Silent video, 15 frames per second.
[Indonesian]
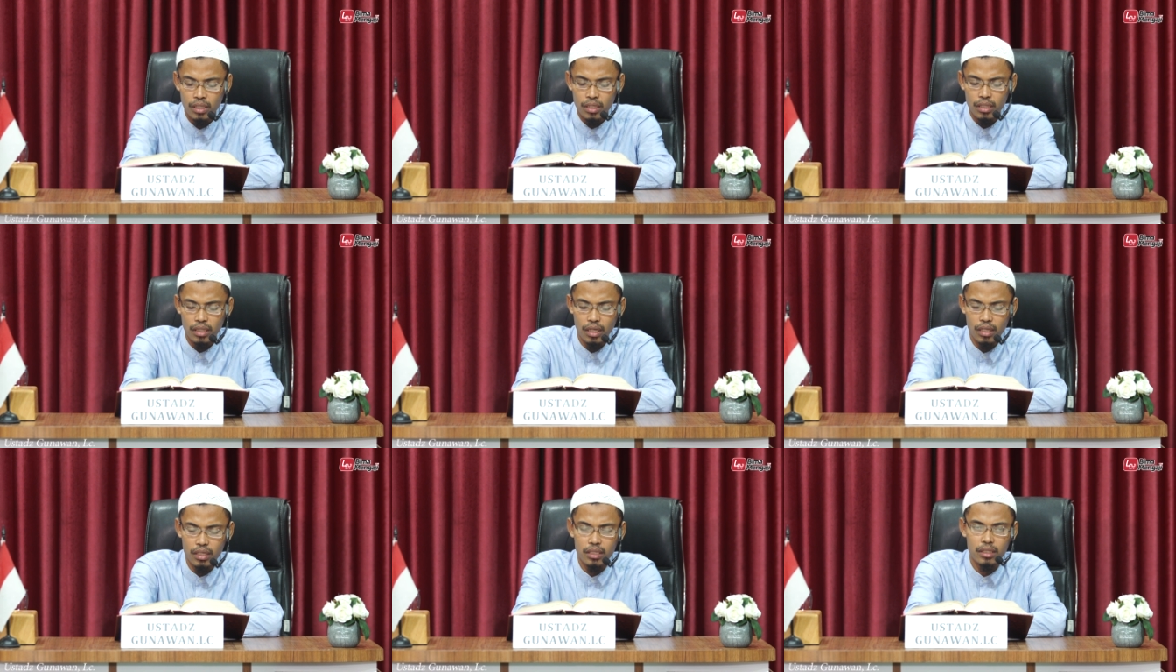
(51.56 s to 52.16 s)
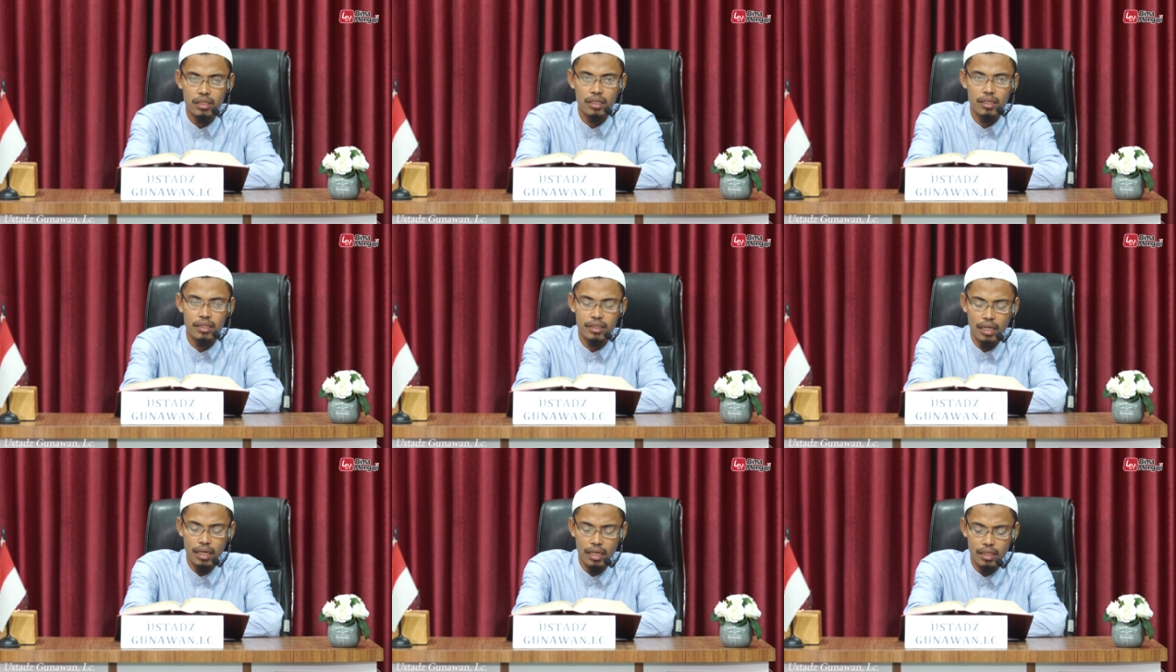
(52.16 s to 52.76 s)
Dan
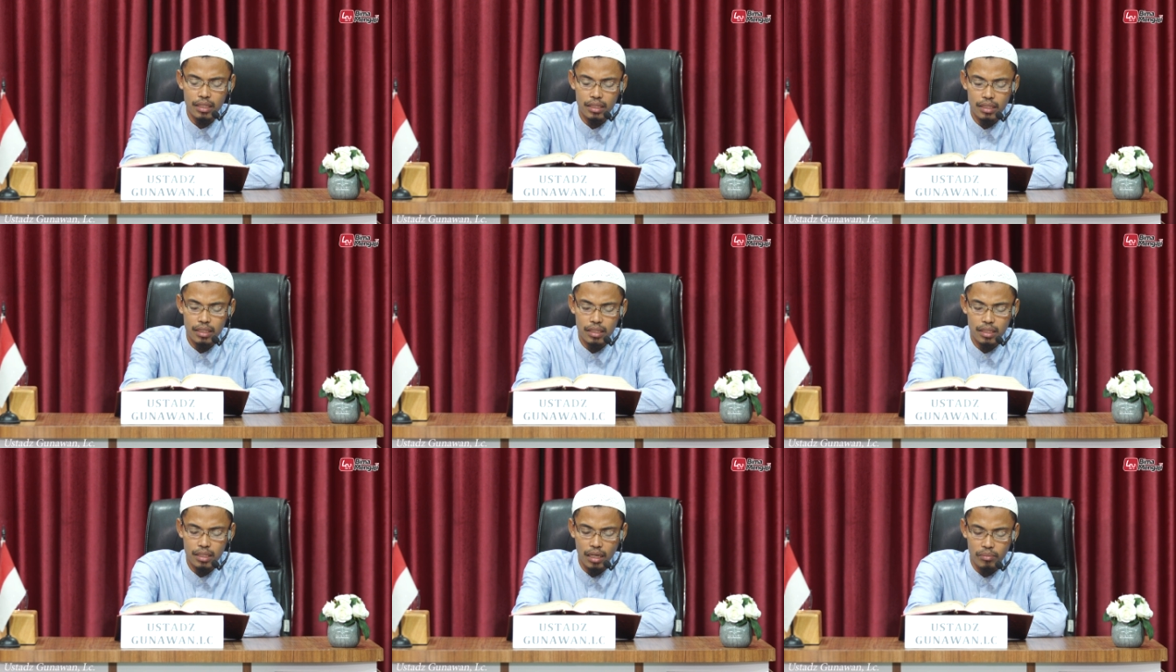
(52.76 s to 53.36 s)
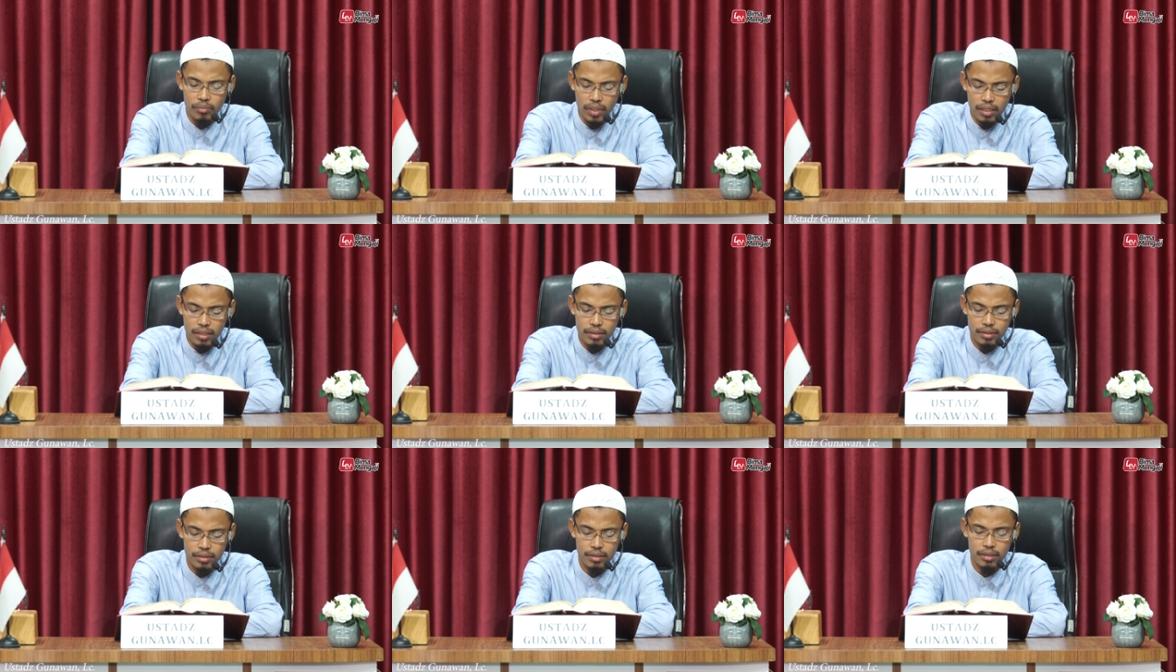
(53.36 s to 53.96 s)
zakat kambing